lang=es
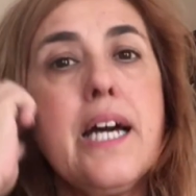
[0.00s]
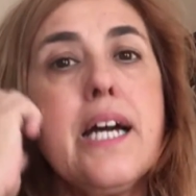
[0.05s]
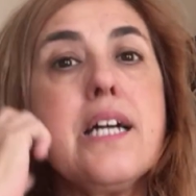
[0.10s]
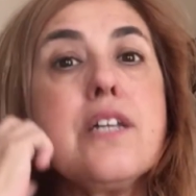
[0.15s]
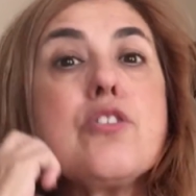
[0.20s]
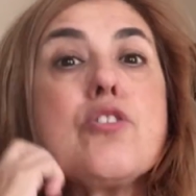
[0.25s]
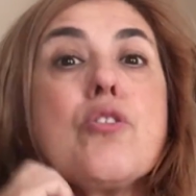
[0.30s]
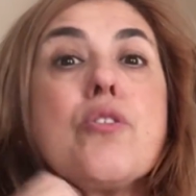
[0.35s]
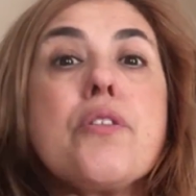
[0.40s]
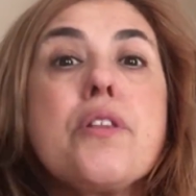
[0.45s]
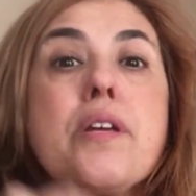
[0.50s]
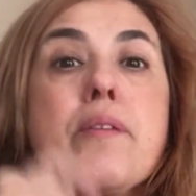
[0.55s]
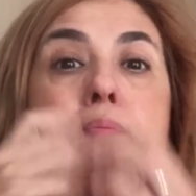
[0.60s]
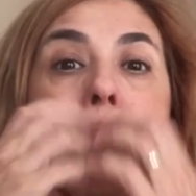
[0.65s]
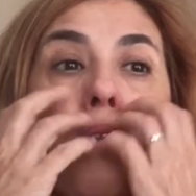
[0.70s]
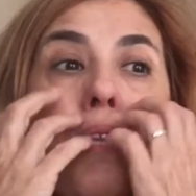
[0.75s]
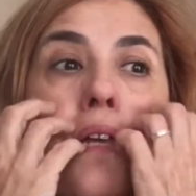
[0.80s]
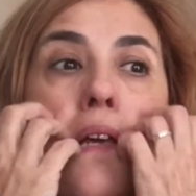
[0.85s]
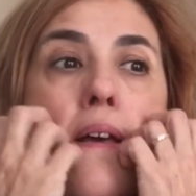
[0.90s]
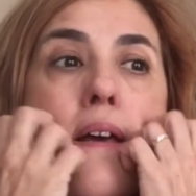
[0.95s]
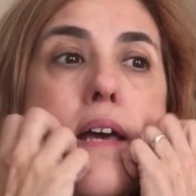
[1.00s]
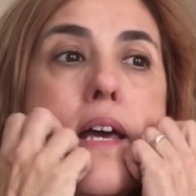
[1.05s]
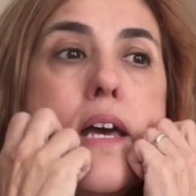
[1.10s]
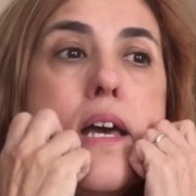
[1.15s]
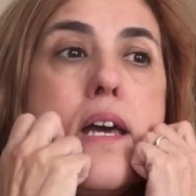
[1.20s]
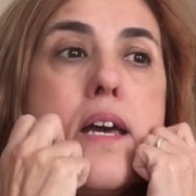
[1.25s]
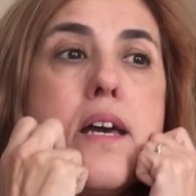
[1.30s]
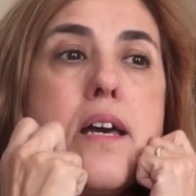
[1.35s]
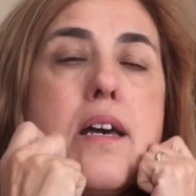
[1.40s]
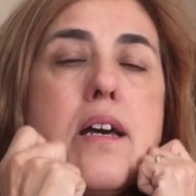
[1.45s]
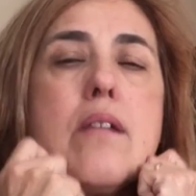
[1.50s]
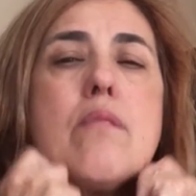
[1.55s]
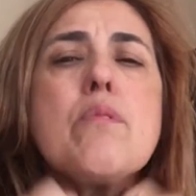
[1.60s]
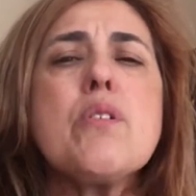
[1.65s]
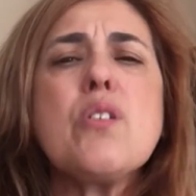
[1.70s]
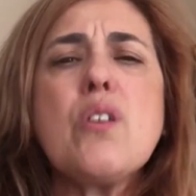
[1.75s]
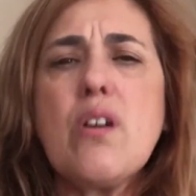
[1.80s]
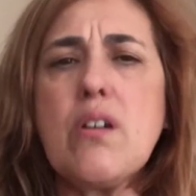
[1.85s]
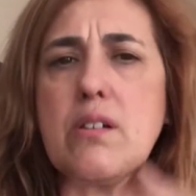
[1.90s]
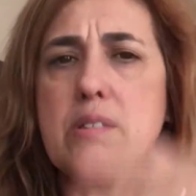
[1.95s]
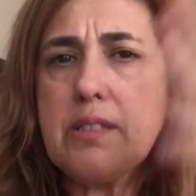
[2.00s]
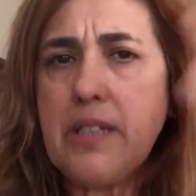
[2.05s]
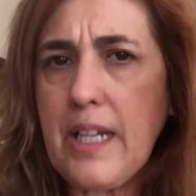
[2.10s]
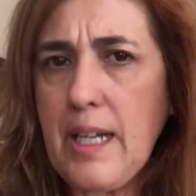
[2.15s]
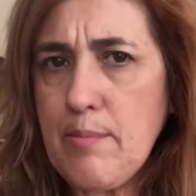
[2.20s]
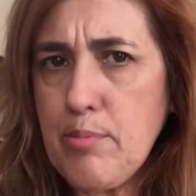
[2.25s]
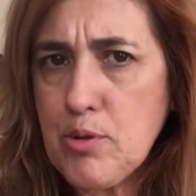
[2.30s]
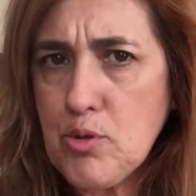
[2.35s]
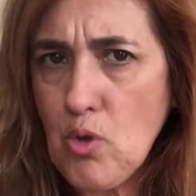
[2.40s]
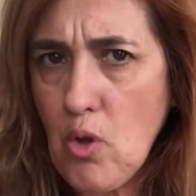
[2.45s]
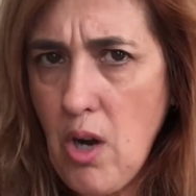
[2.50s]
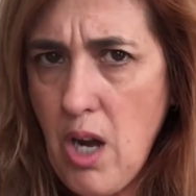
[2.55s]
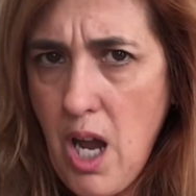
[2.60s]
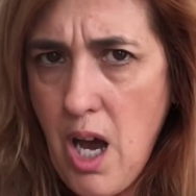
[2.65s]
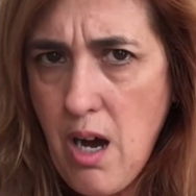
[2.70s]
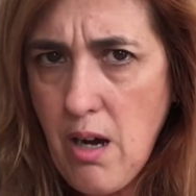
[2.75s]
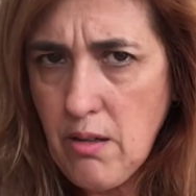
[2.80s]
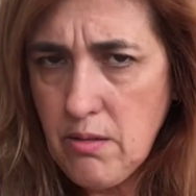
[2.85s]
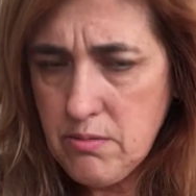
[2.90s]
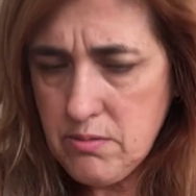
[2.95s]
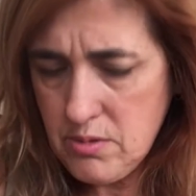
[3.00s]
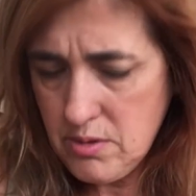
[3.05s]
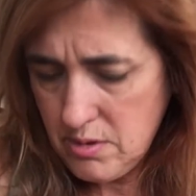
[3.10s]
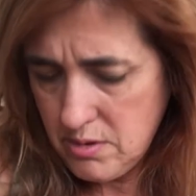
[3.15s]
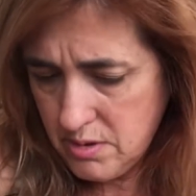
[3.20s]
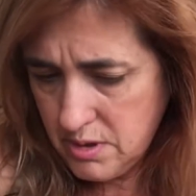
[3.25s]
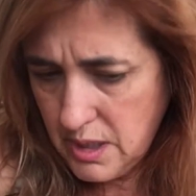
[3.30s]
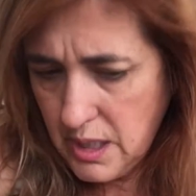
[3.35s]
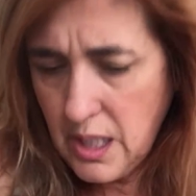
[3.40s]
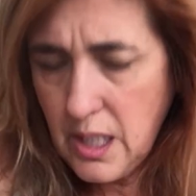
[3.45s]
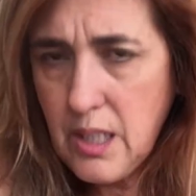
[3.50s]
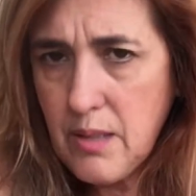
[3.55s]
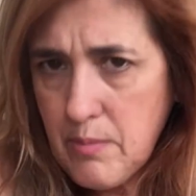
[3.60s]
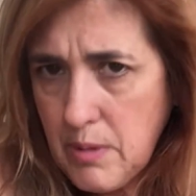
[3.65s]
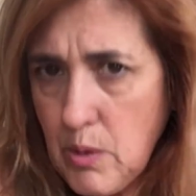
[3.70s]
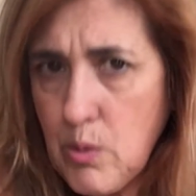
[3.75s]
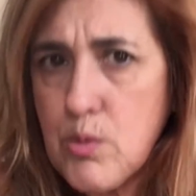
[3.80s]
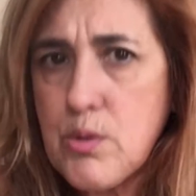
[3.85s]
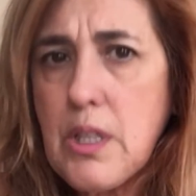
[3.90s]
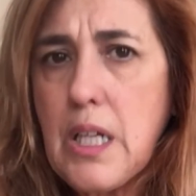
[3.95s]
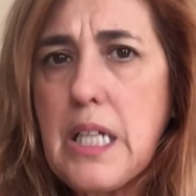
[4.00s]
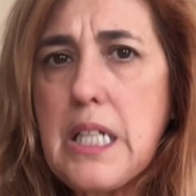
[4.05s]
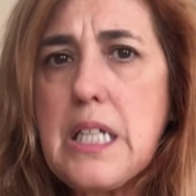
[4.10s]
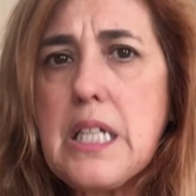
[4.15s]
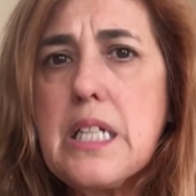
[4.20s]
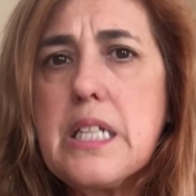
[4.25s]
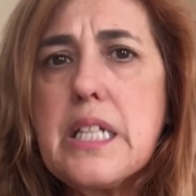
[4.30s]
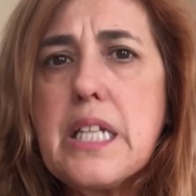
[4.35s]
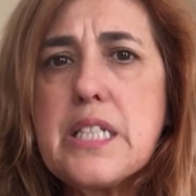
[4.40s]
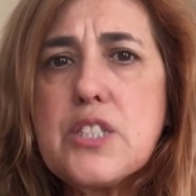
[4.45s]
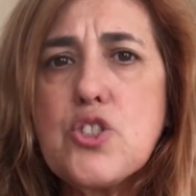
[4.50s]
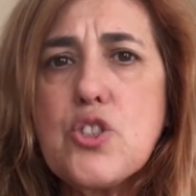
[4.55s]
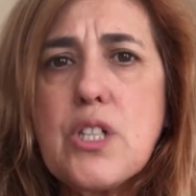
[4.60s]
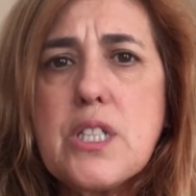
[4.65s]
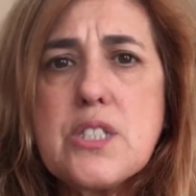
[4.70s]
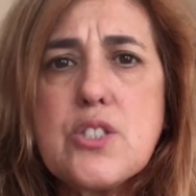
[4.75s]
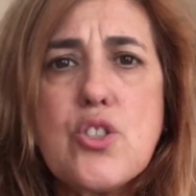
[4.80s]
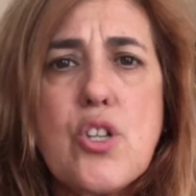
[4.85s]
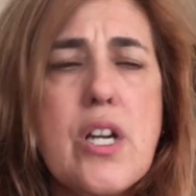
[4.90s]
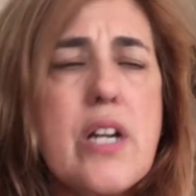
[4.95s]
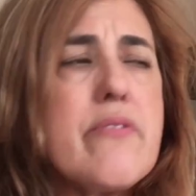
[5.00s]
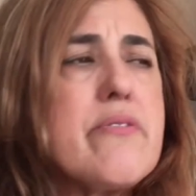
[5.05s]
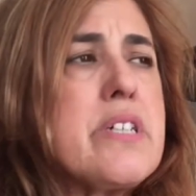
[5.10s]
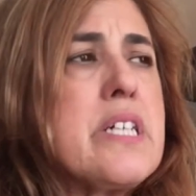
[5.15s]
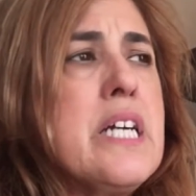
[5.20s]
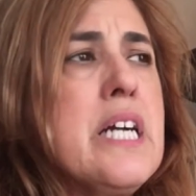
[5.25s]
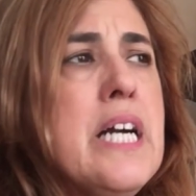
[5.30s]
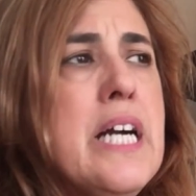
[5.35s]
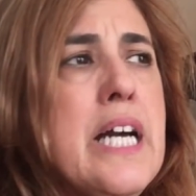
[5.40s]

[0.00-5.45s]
Entonces, eh, bueno, estará por todos lados, yo que me gusta leer National Geographic.